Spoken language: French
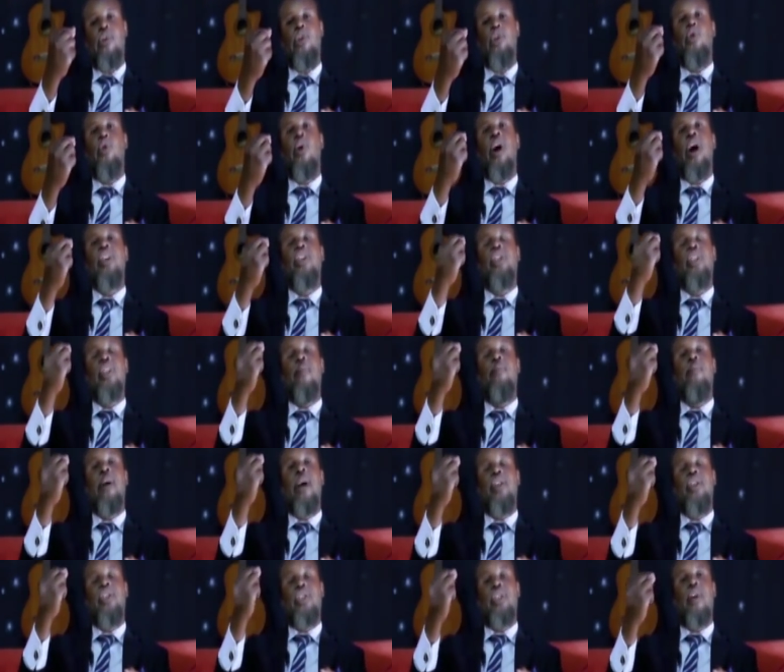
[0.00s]
Il n'y aura
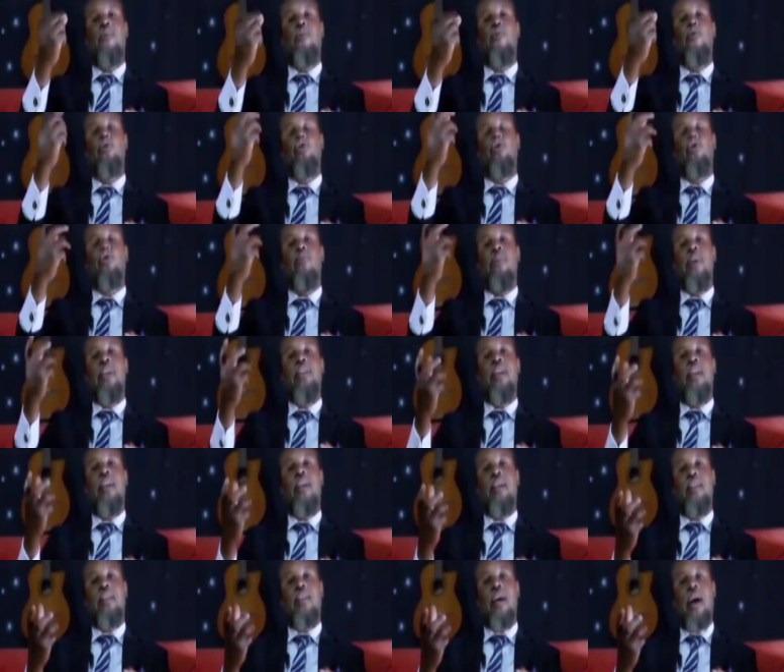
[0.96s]
jamais un chef au sommet de
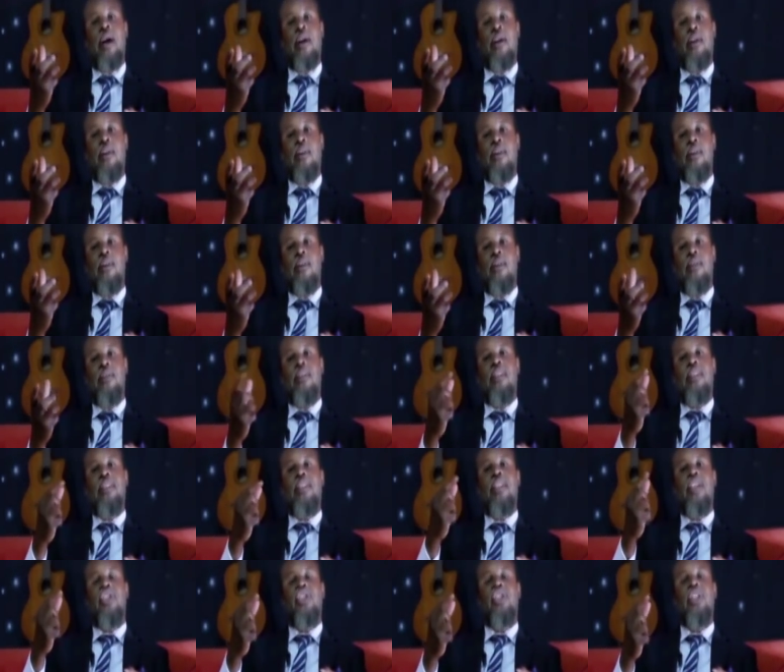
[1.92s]
l'État si
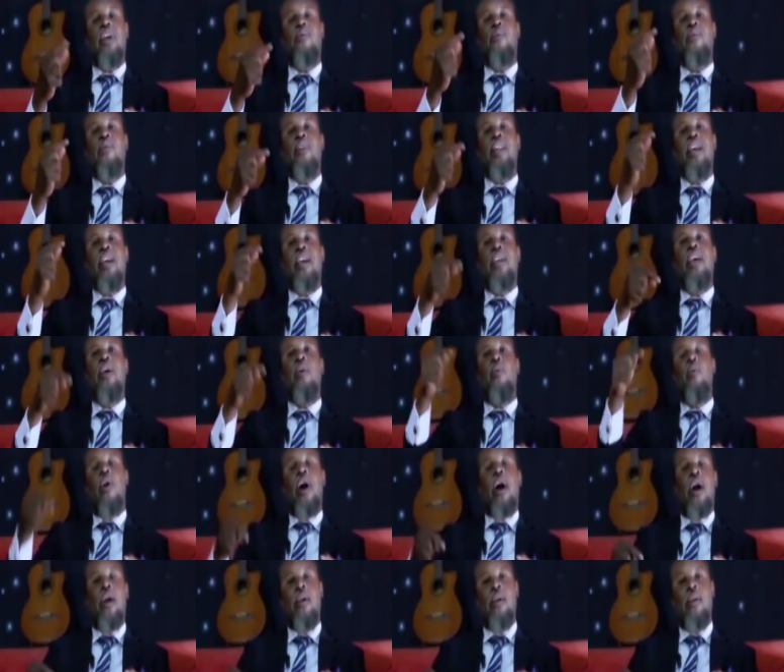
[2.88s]
ce chef n'est que
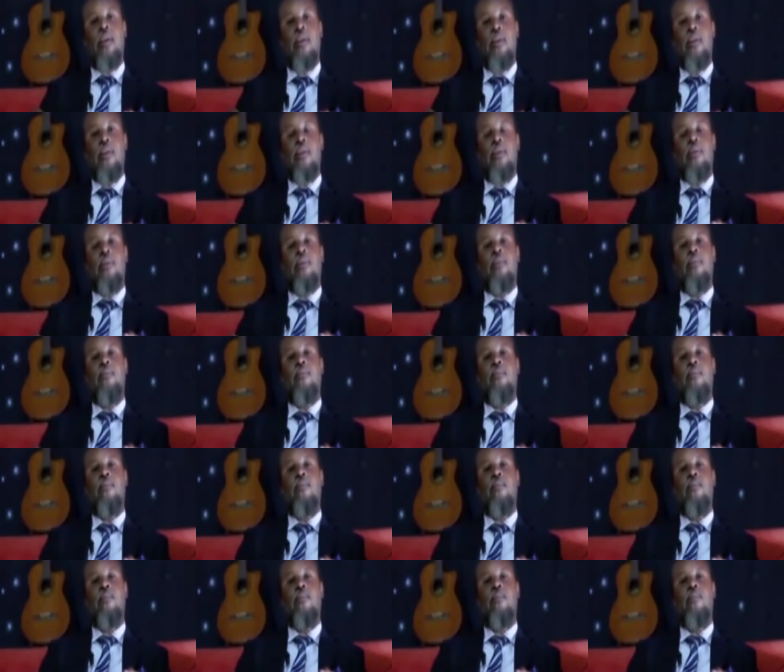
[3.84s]
loin
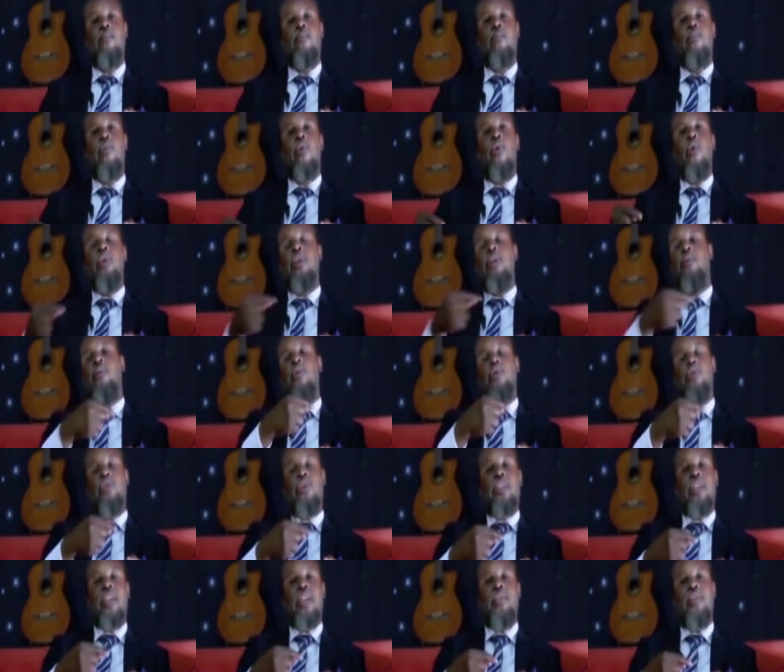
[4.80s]
au niveau
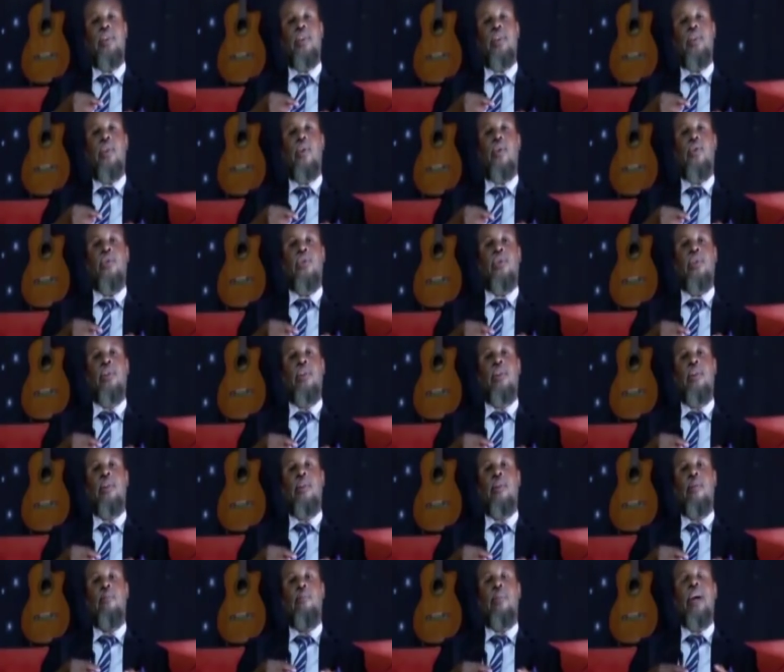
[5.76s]
du sacerdoce
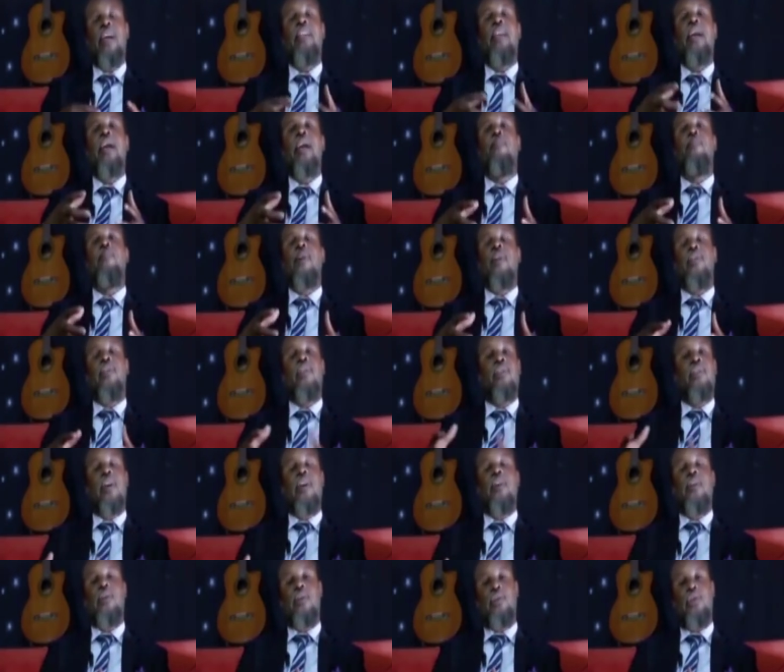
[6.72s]
par des
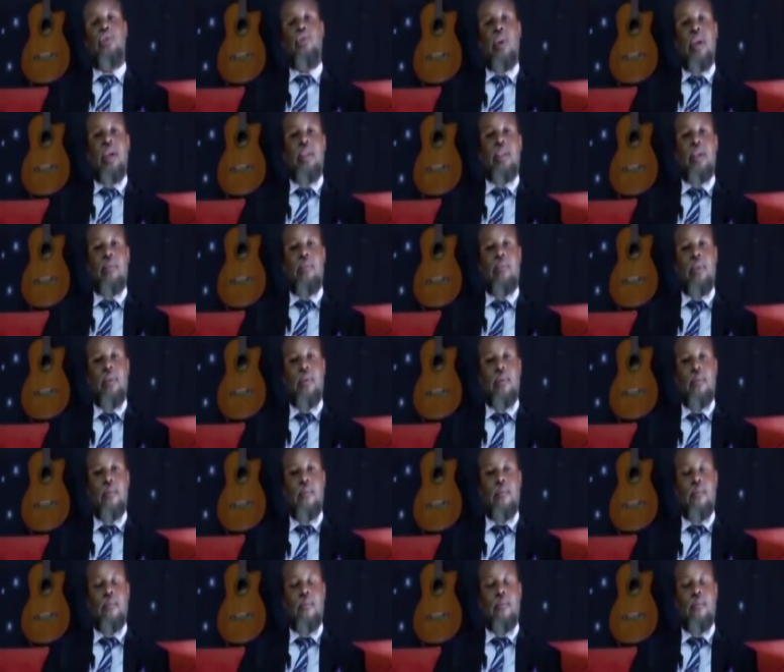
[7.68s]
représentants que Dieu a établis.